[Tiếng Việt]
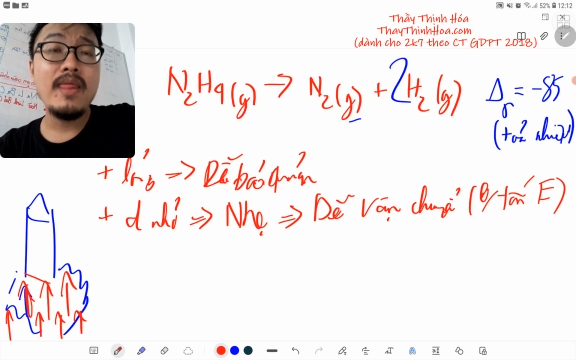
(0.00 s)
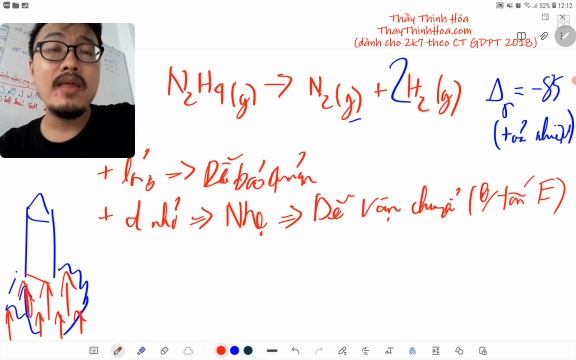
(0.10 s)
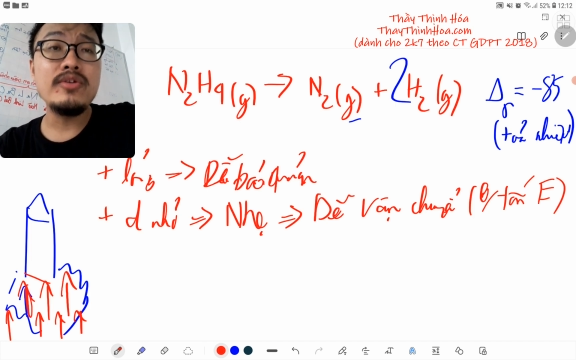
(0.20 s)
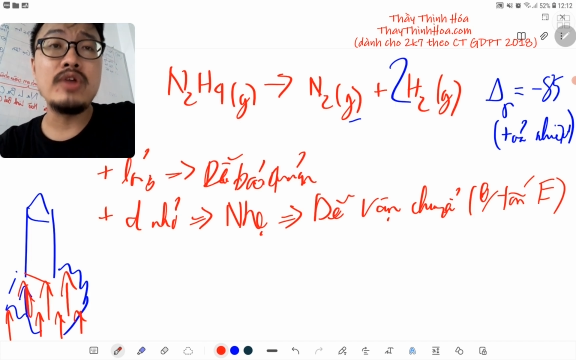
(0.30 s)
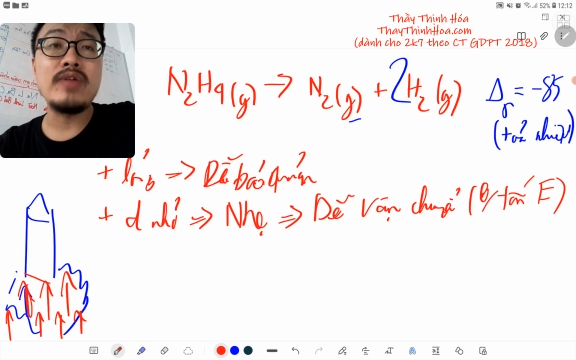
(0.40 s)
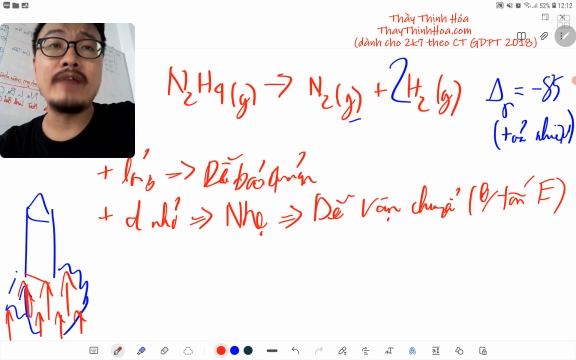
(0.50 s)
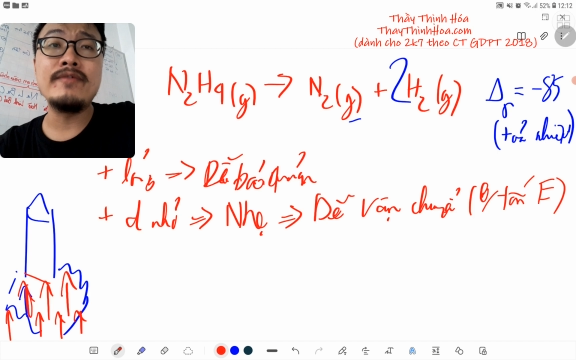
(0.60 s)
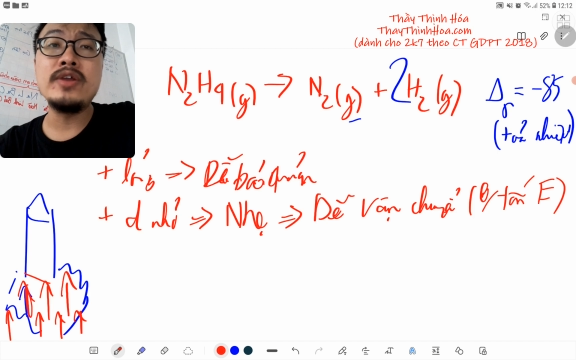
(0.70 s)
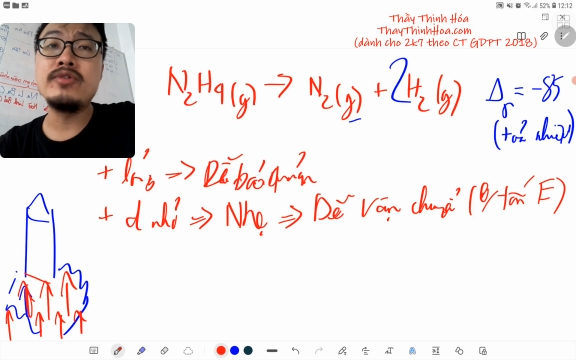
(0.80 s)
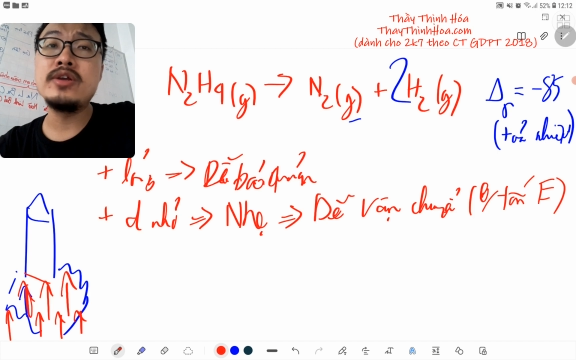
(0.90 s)
có nhiều thằng
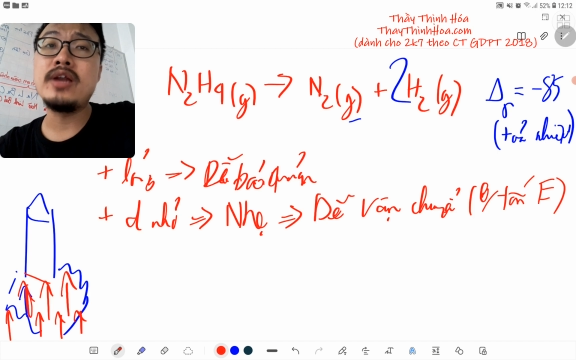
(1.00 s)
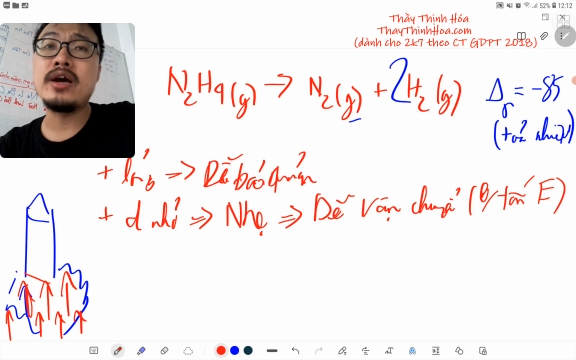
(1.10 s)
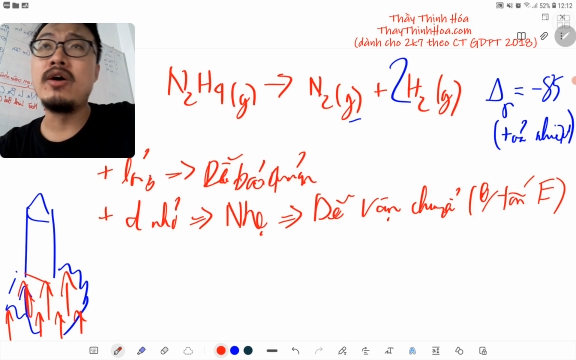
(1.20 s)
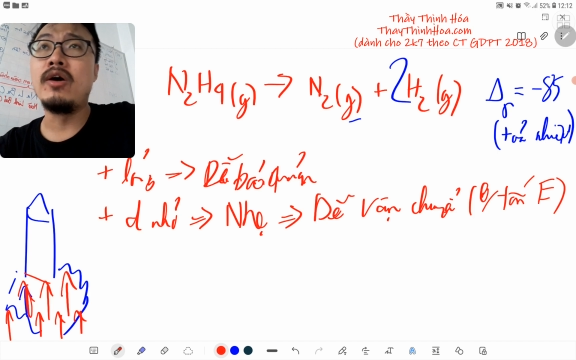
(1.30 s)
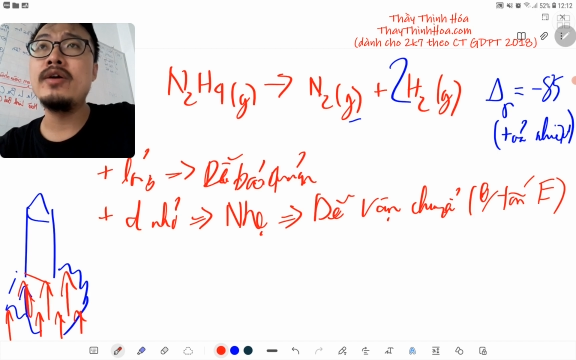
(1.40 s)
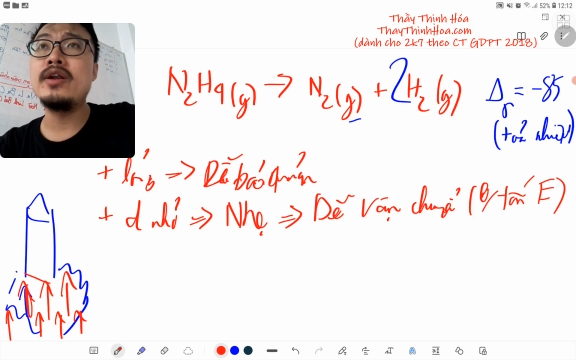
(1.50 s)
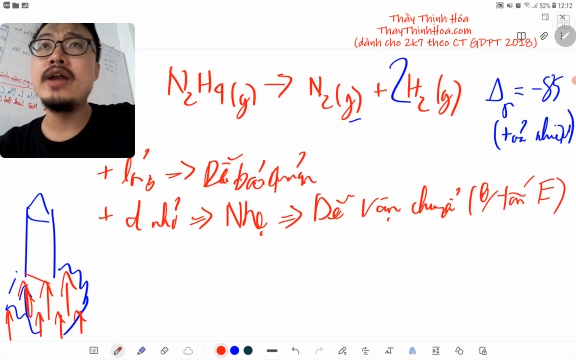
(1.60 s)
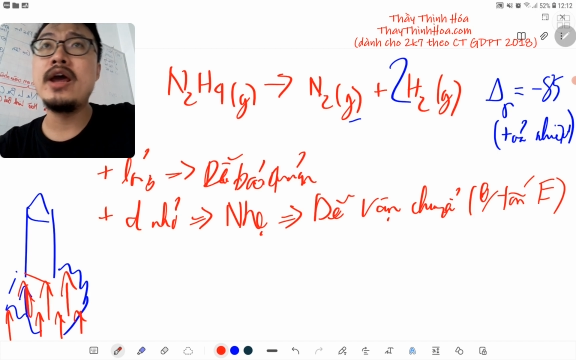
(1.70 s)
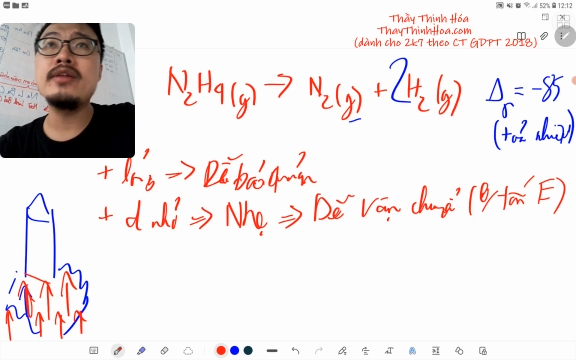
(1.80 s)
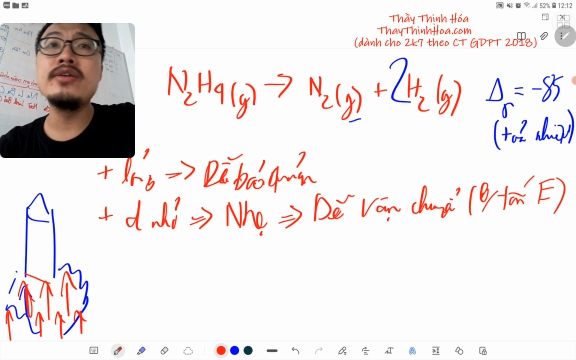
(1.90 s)
ví dụ như là gỗ thì nó
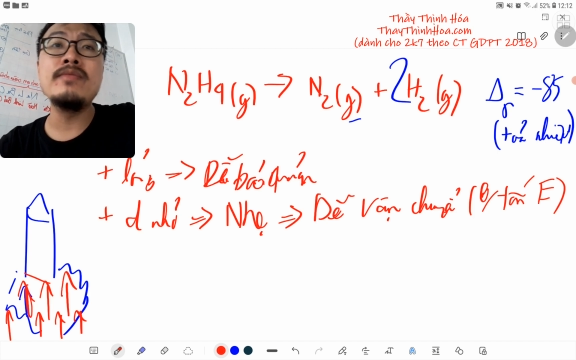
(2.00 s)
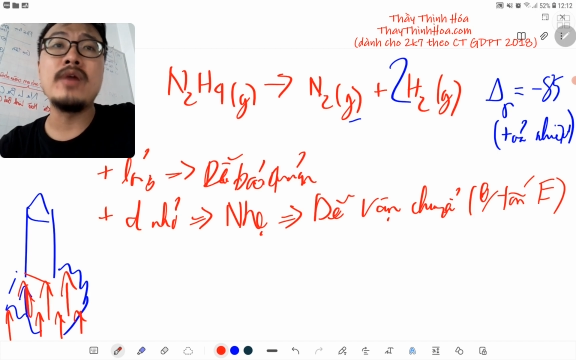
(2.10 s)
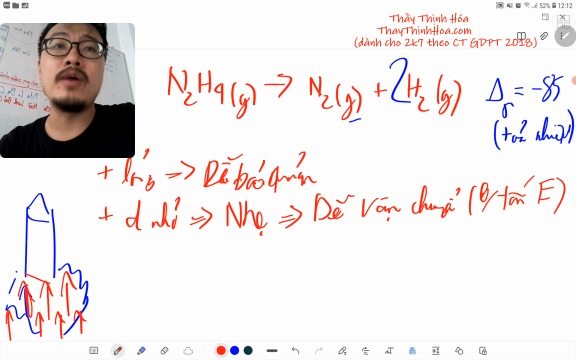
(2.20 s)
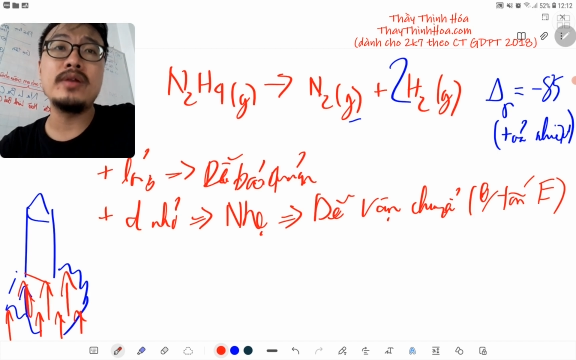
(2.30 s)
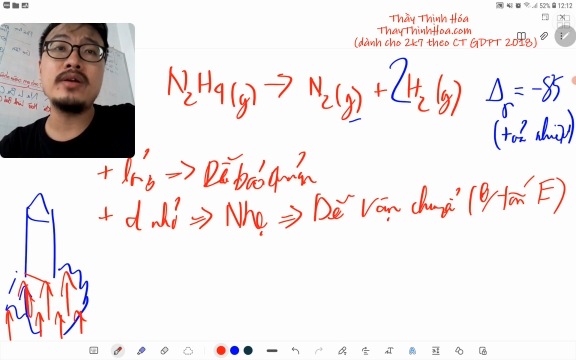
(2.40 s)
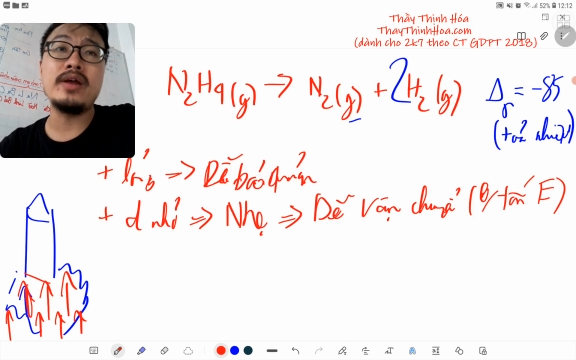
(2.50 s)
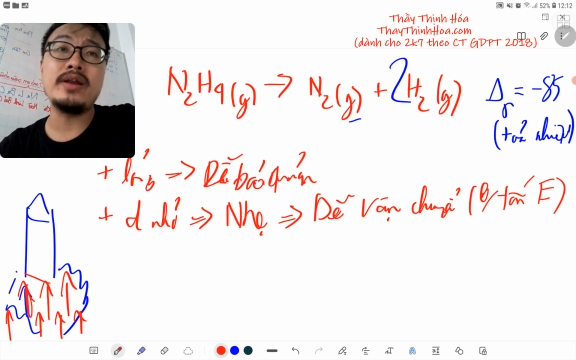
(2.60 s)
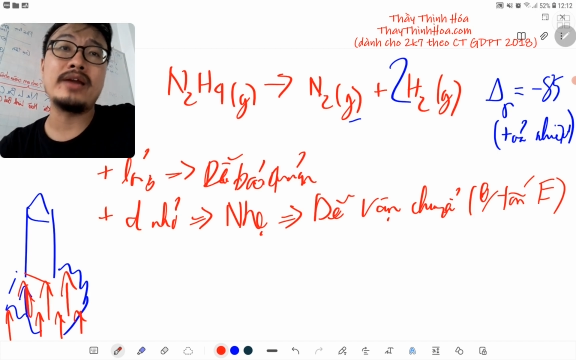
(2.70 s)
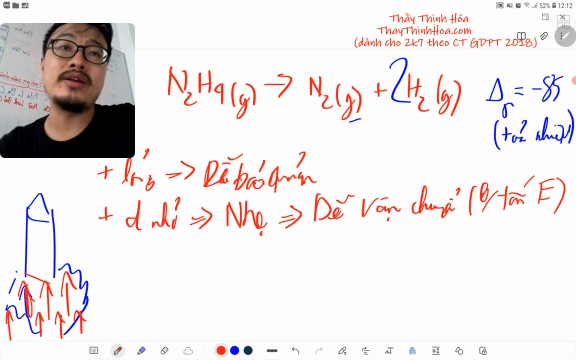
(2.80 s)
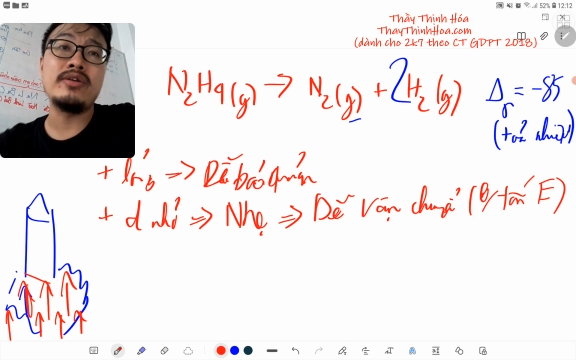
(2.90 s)
đê nó dưới một nó có thể
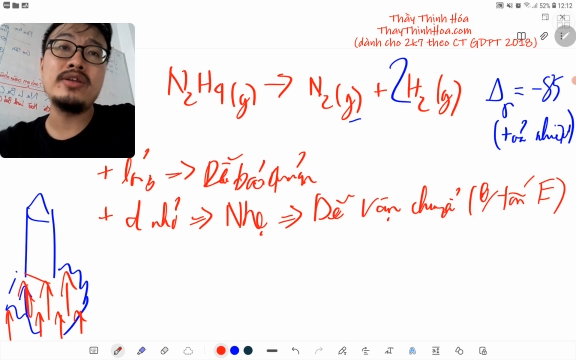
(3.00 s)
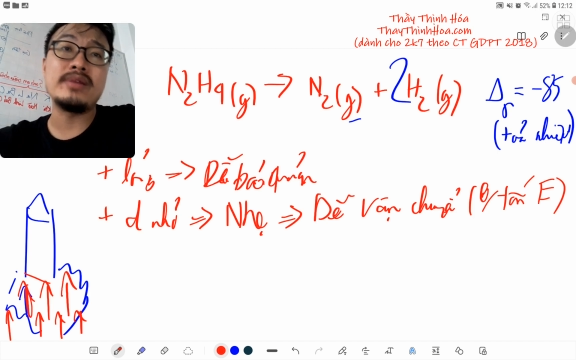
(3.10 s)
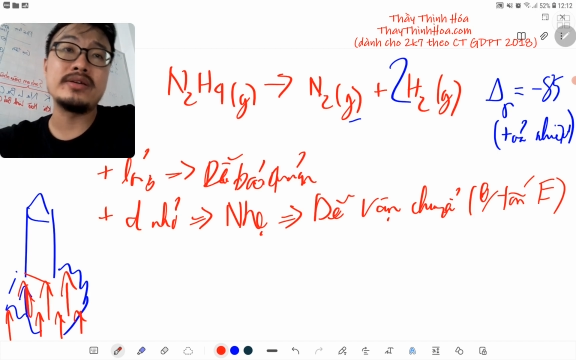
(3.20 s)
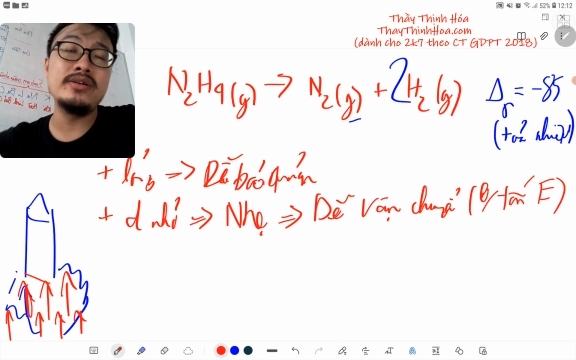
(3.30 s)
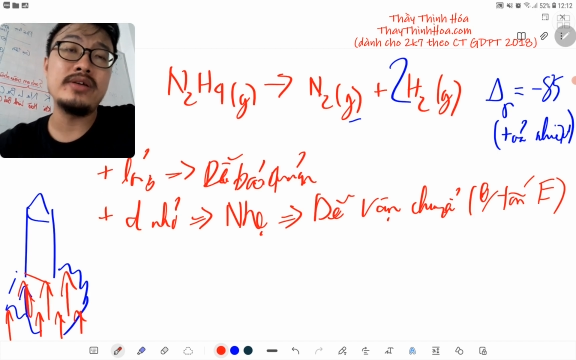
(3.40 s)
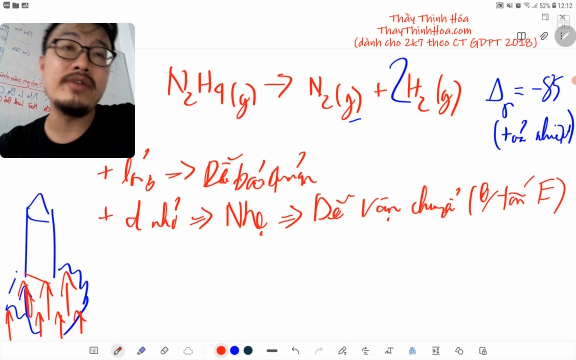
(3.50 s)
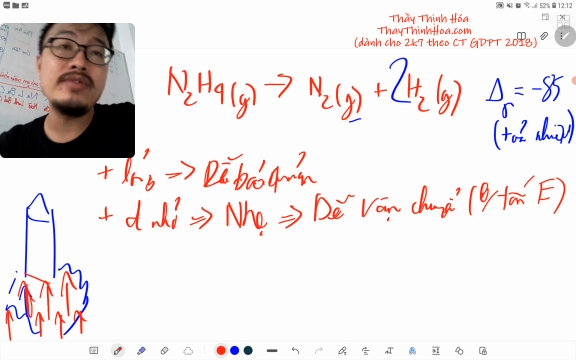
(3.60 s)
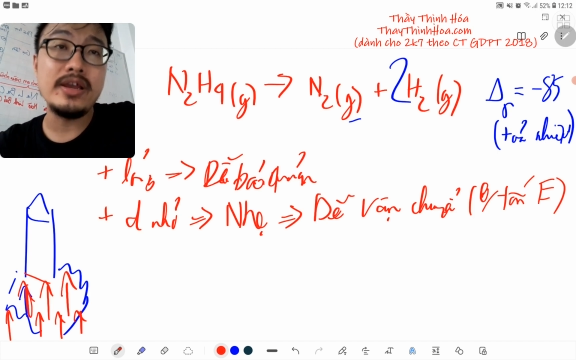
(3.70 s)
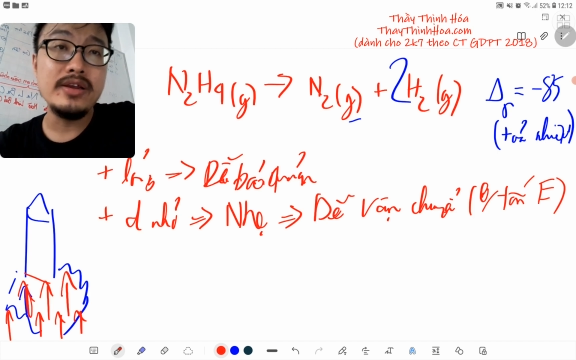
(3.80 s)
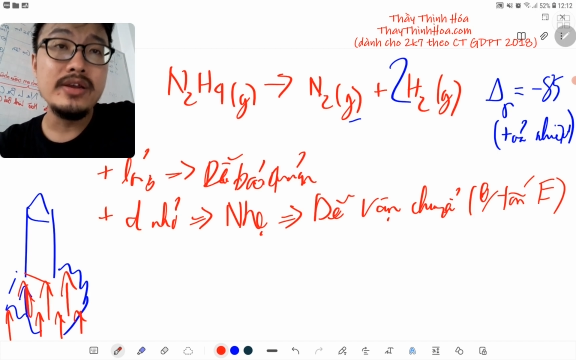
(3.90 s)
năng nổi như mặt nước kiểu như
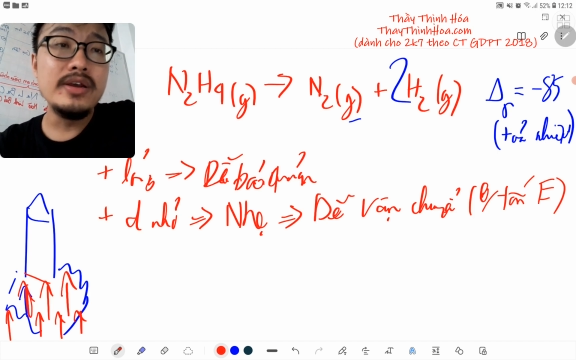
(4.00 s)
vậy